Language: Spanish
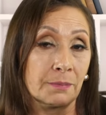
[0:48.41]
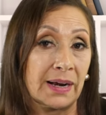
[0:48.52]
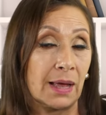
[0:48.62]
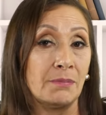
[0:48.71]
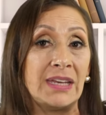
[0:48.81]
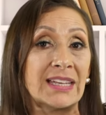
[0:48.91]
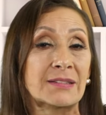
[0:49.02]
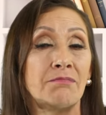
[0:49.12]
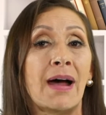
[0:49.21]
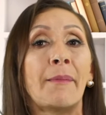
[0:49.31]
Para mí
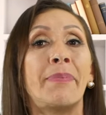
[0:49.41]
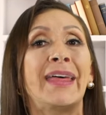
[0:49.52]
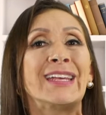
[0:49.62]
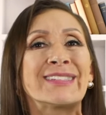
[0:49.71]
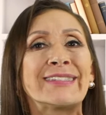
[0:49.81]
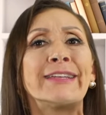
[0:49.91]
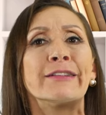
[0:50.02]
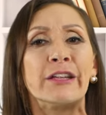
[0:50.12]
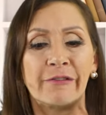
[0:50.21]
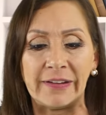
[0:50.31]
es Mapa de
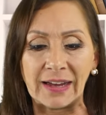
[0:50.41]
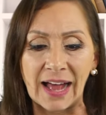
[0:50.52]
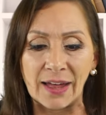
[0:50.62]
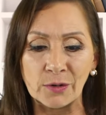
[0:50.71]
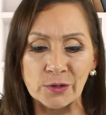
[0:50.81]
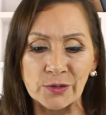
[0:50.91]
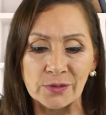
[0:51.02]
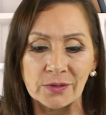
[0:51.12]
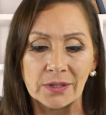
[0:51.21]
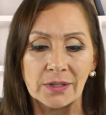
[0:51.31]

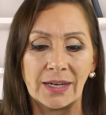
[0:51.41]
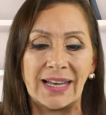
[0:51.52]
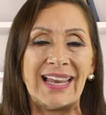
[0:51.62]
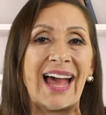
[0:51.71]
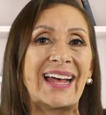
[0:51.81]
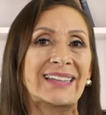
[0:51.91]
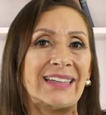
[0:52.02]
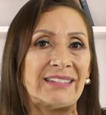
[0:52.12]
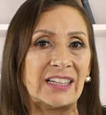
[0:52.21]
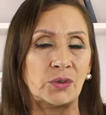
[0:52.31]
Significados, la
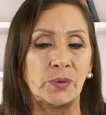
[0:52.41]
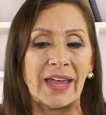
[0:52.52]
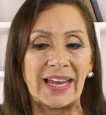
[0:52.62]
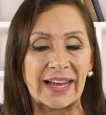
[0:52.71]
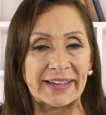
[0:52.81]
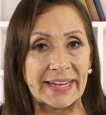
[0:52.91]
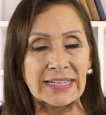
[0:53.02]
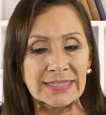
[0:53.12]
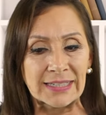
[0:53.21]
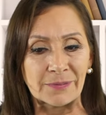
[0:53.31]
arquitectura de la
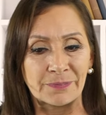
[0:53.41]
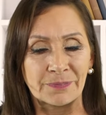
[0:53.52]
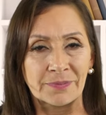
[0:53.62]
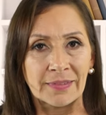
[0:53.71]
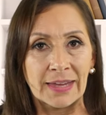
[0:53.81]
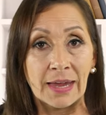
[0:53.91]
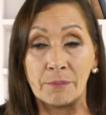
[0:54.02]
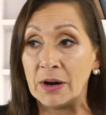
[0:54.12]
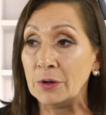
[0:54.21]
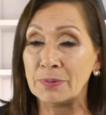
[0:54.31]
creencia.
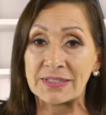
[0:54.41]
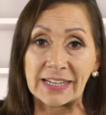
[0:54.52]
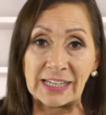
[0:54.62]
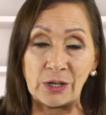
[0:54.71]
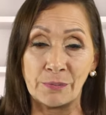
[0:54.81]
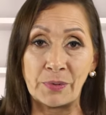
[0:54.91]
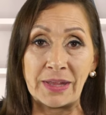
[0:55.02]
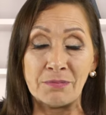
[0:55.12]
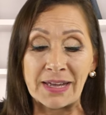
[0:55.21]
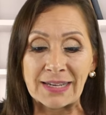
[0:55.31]
Bueno, pues aquí lo
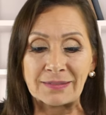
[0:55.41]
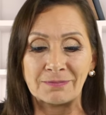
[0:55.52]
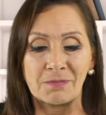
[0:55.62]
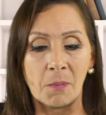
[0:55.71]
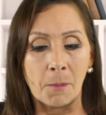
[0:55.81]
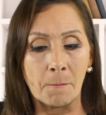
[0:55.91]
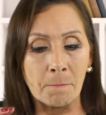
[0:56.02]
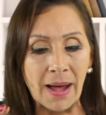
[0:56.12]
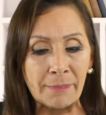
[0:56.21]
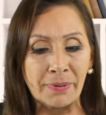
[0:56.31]
pueden ver,
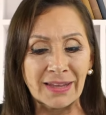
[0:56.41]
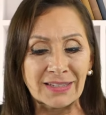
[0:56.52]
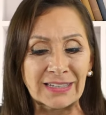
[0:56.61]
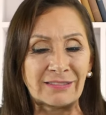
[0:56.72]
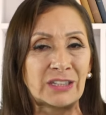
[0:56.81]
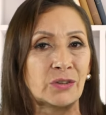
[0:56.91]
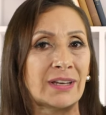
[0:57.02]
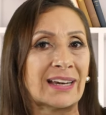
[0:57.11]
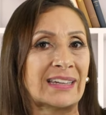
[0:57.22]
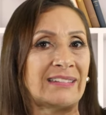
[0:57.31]
mapa de sentidos,
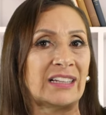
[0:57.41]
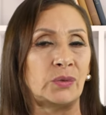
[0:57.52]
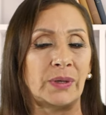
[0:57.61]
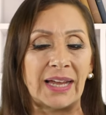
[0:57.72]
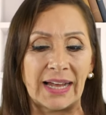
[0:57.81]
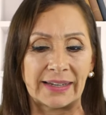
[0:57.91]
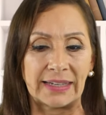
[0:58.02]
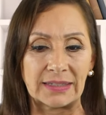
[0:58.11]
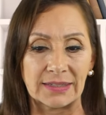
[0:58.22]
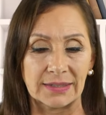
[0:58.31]
la arquitectura de las
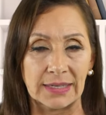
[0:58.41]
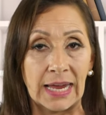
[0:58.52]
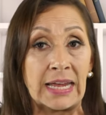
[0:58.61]
creencias.